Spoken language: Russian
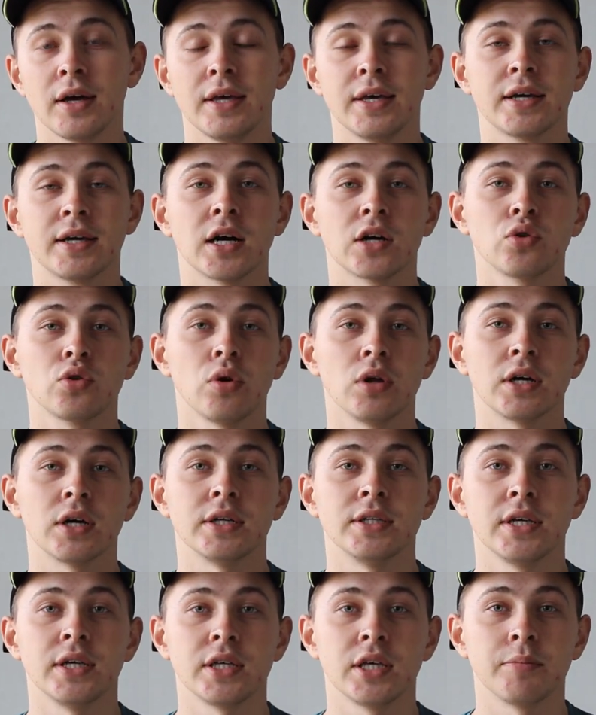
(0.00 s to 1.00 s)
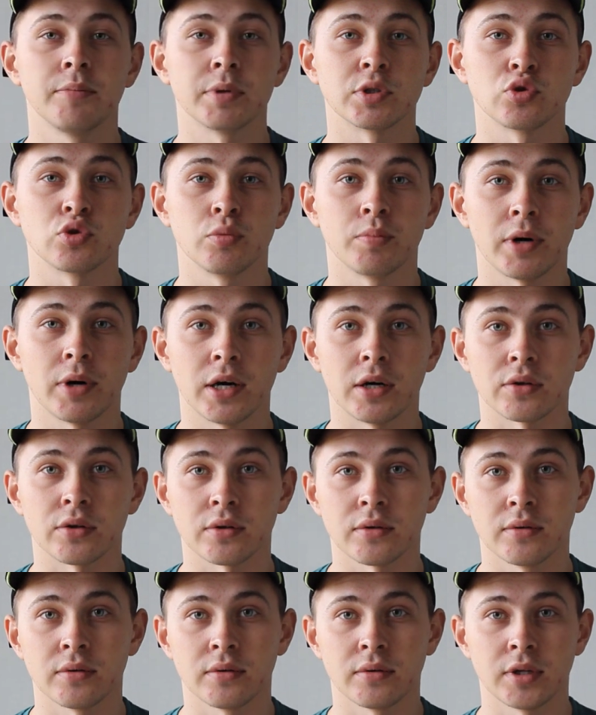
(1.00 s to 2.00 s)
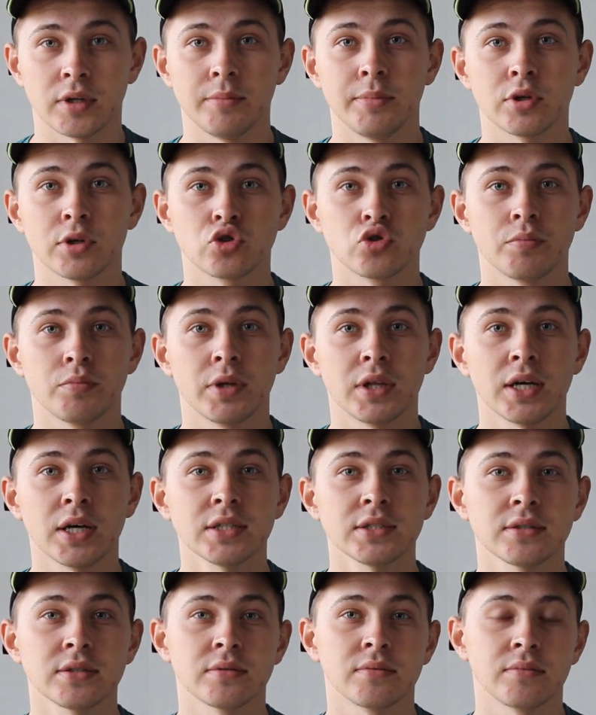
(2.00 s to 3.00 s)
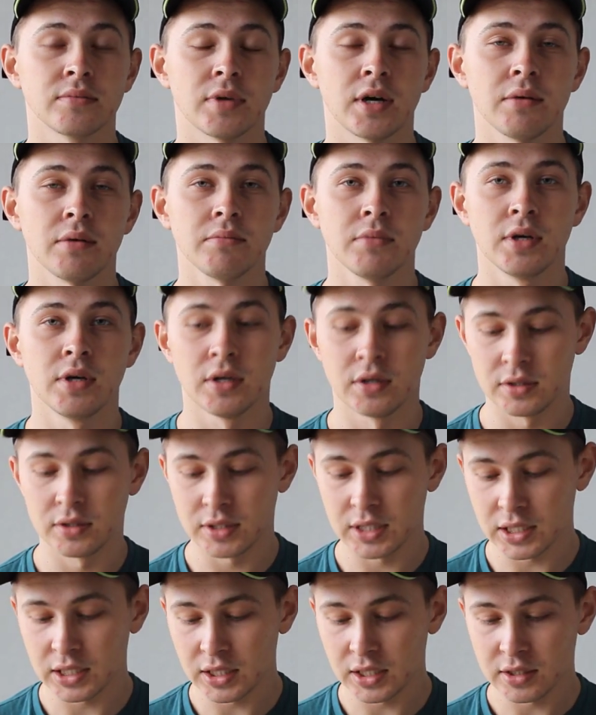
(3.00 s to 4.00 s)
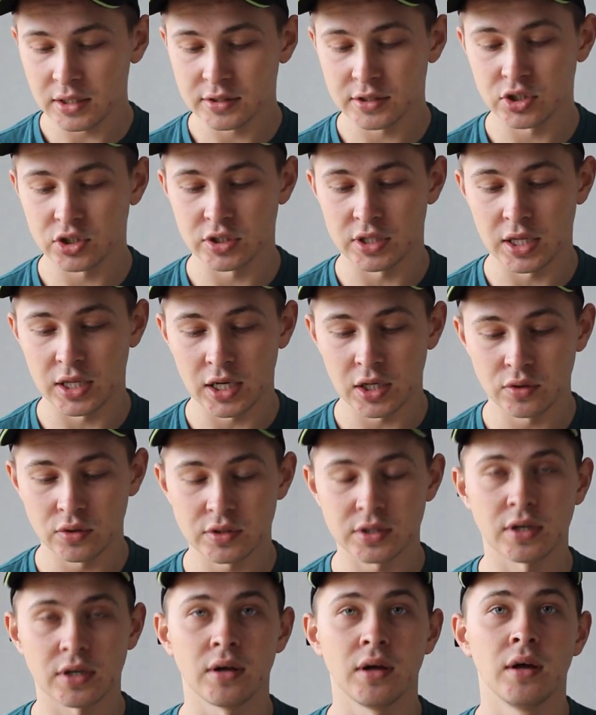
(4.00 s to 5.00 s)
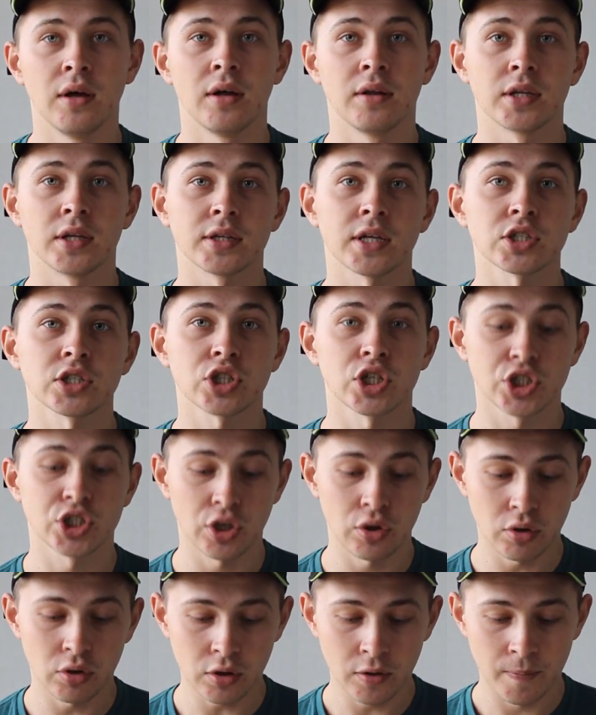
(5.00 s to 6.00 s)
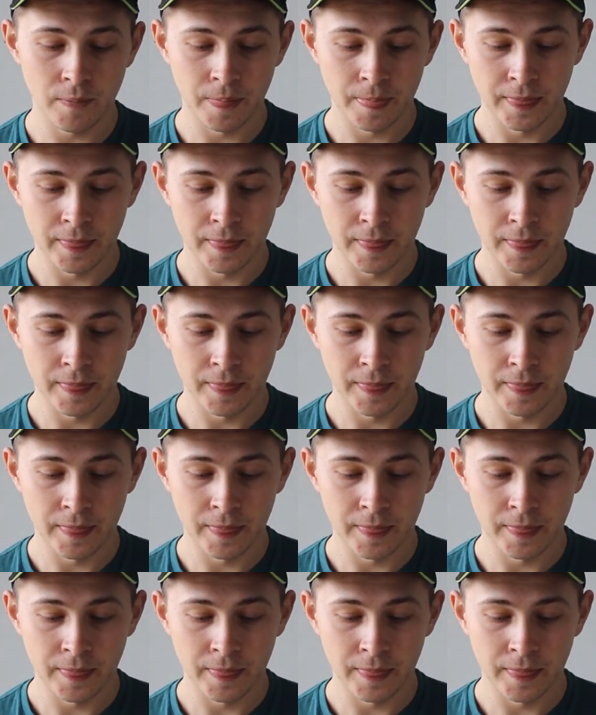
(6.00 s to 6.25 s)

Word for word: и как только деньги поступают на биржу Binance, нам деньги зачисляются на наш кошелек.